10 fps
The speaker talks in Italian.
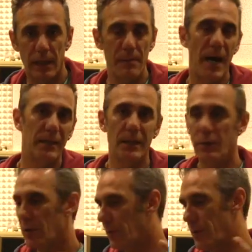
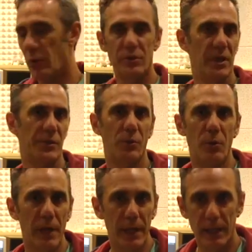climatico, pioggia,
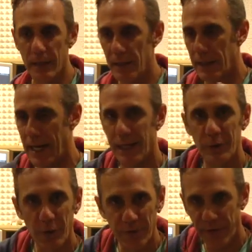sole,
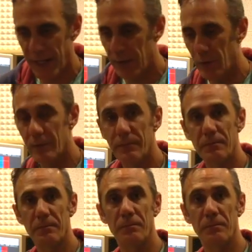caldo, freddo,